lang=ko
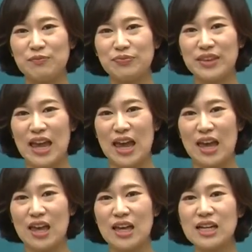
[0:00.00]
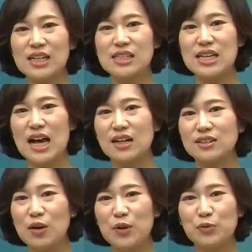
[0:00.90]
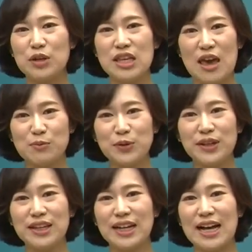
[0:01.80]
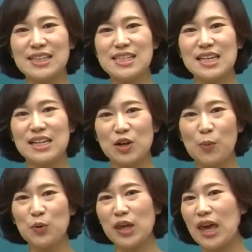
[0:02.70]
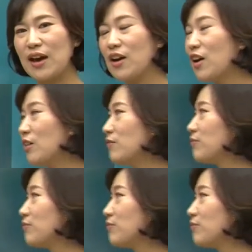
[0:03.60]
네, 자, 그러면 우리 예문을 같이 읽어볼게요.